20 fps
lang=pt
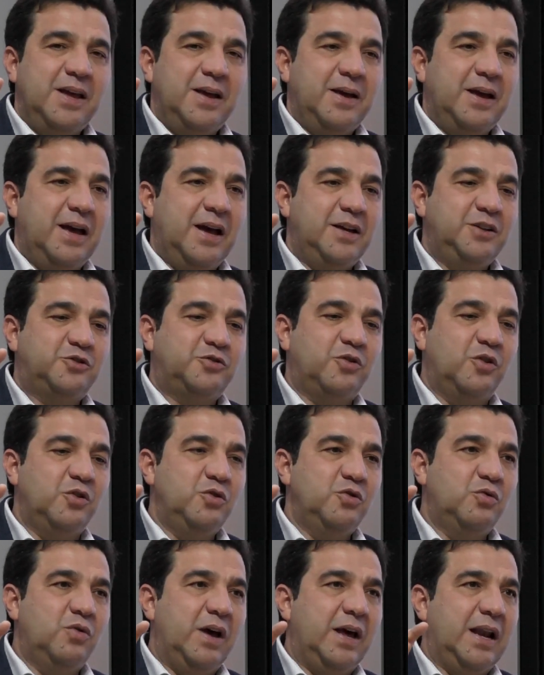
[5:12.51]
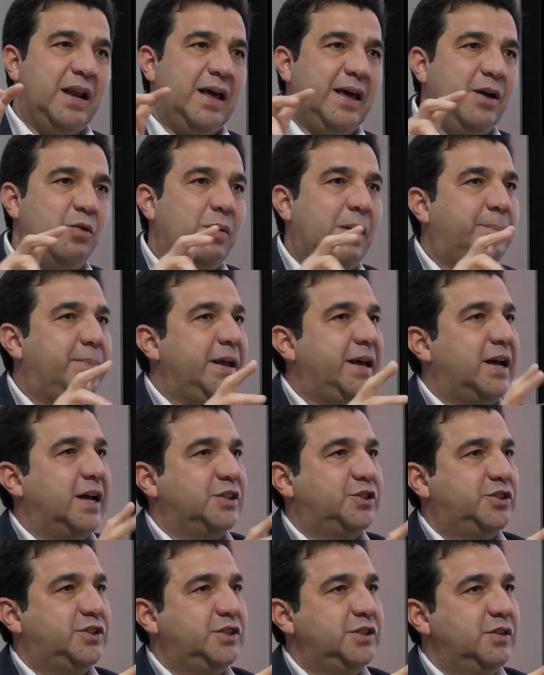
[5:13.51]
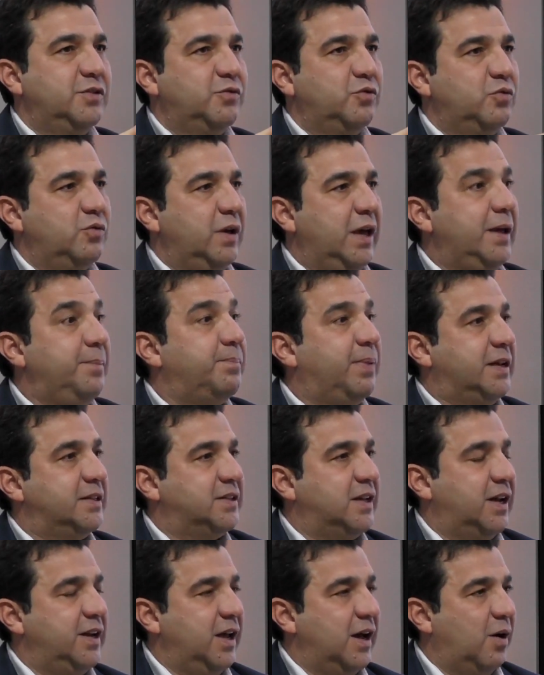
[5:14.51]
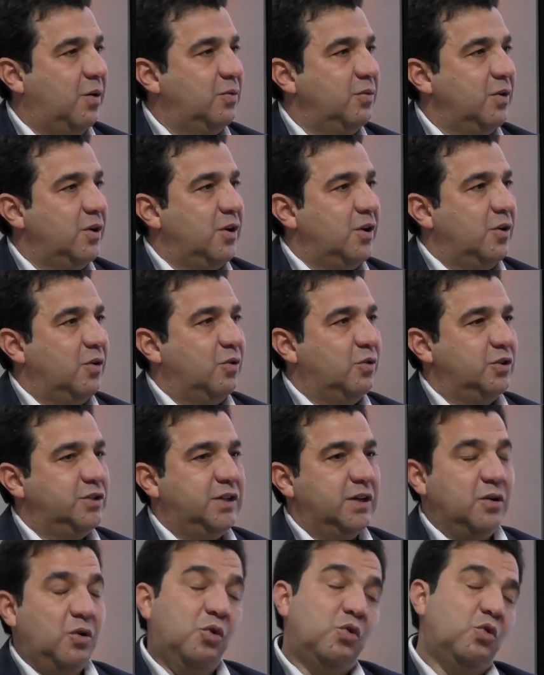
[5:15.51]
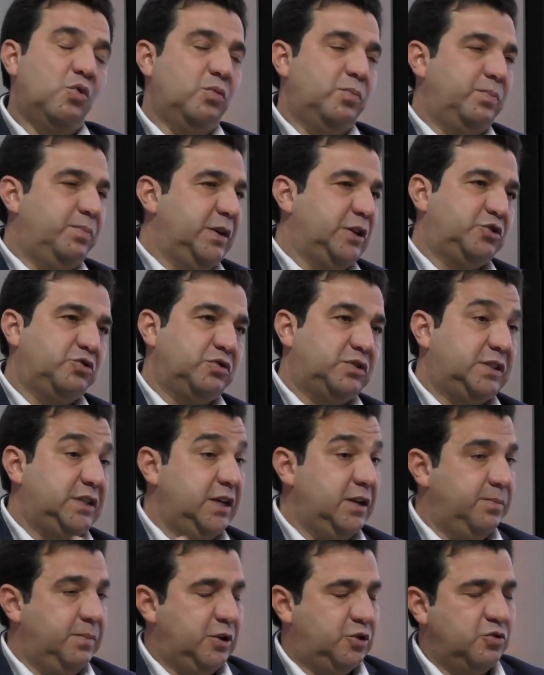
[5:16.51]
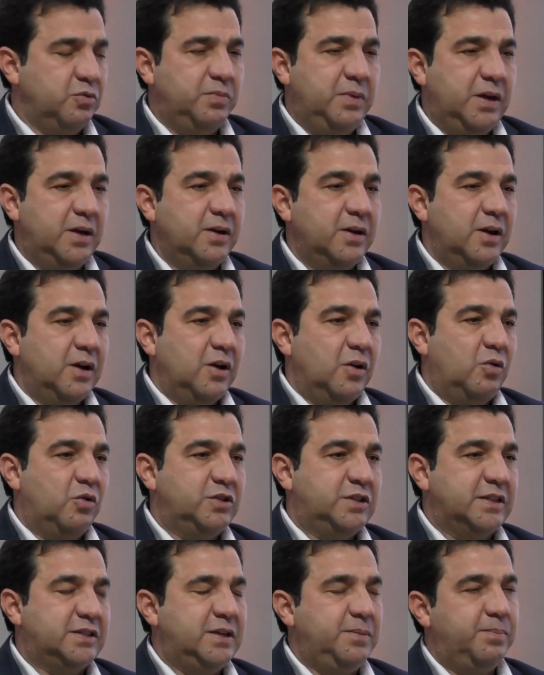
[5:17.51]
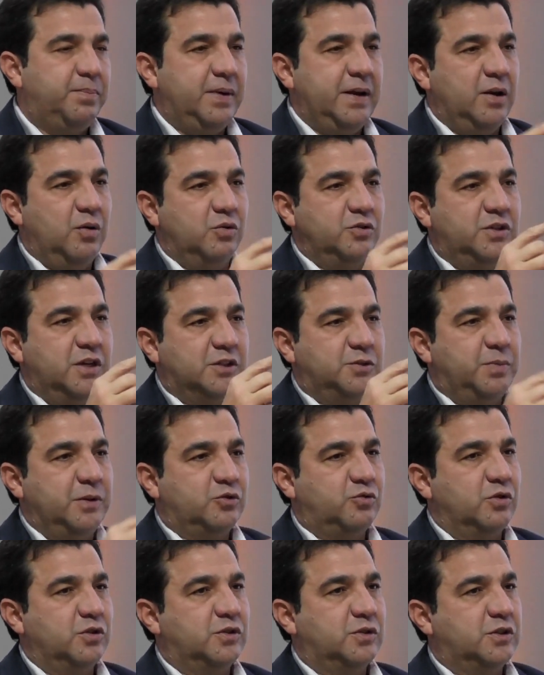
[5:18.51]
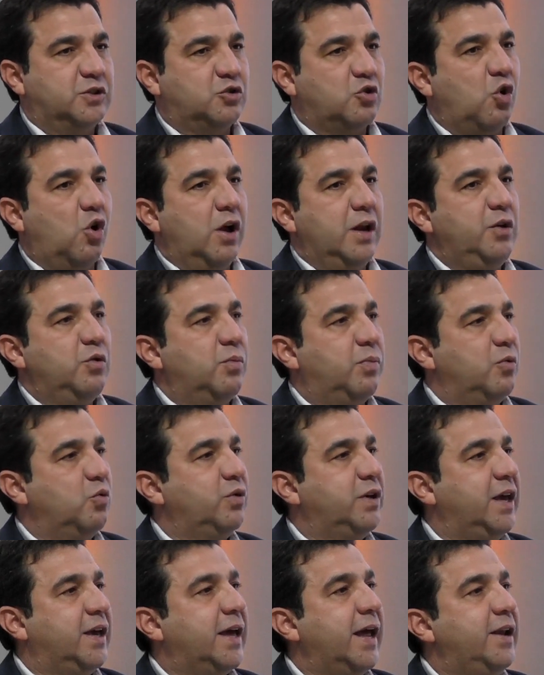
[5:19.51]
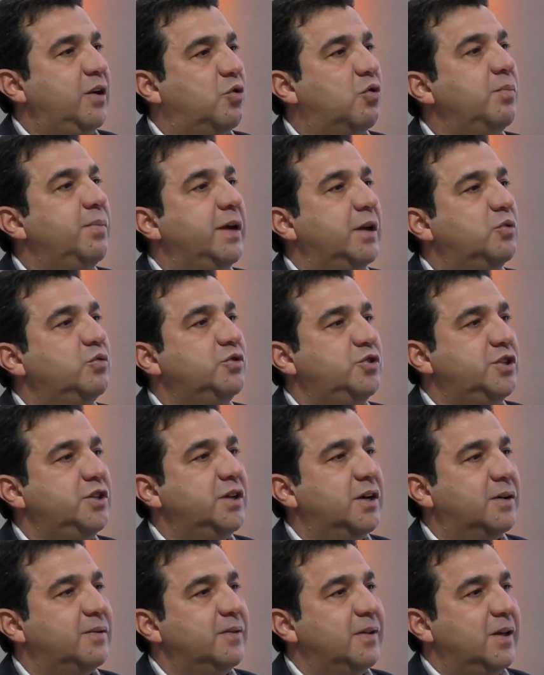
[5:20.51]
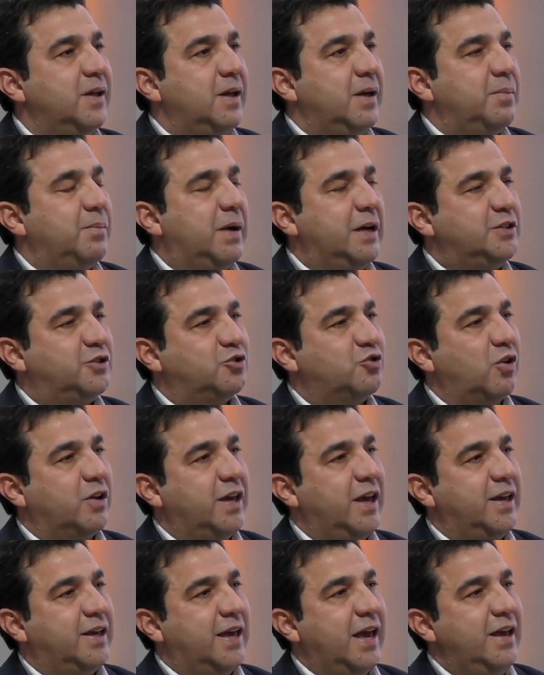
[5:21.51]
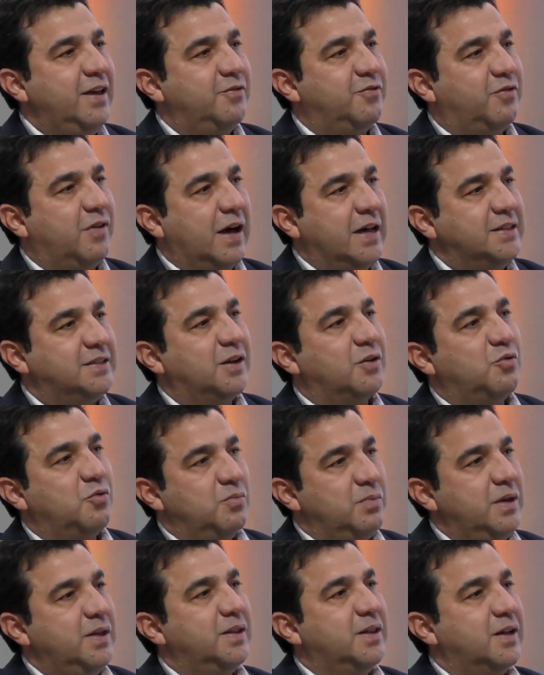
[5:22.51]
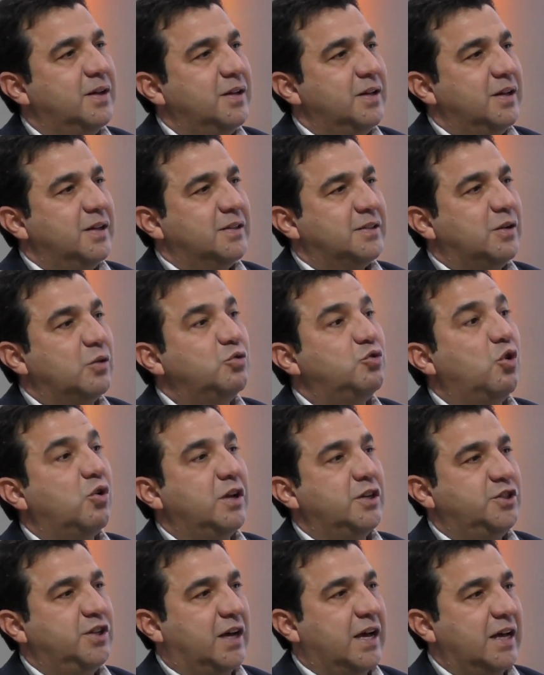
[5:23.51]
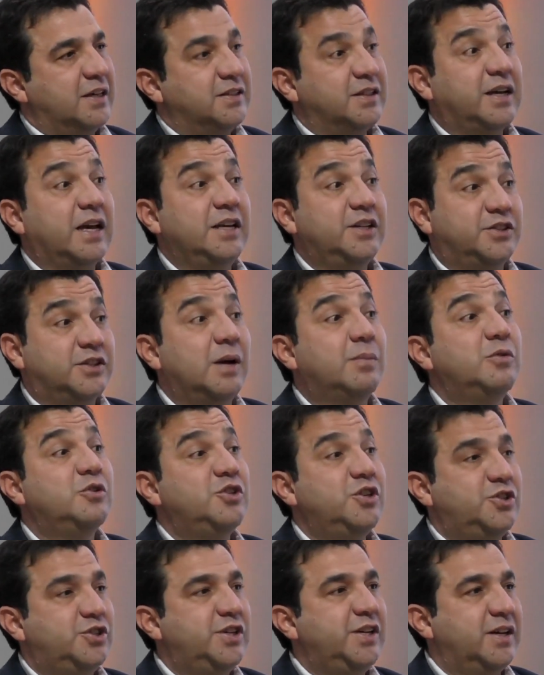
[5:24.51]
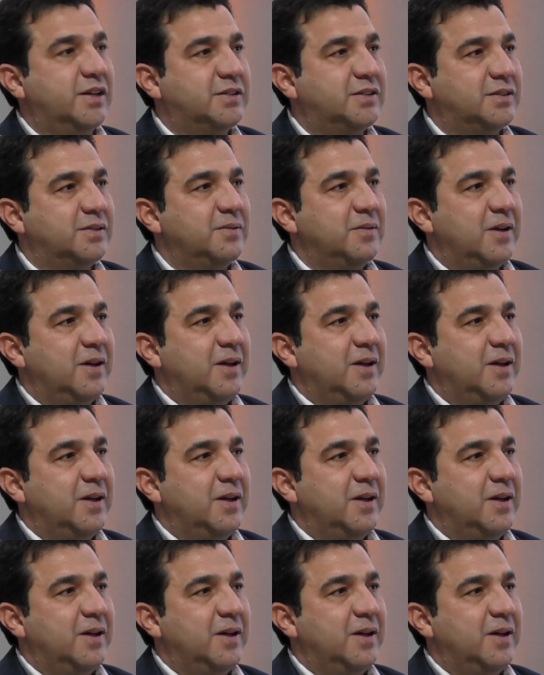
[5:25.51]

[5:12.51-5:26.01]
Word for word: É, a It's For You ela é um aplicativo empresarial, onde, ou B2C, B2B, onde as, onde as pessoas escolhem o, o que querem comer no dia, mas só que quem faz a comida são donas de casa que eles chamam de tias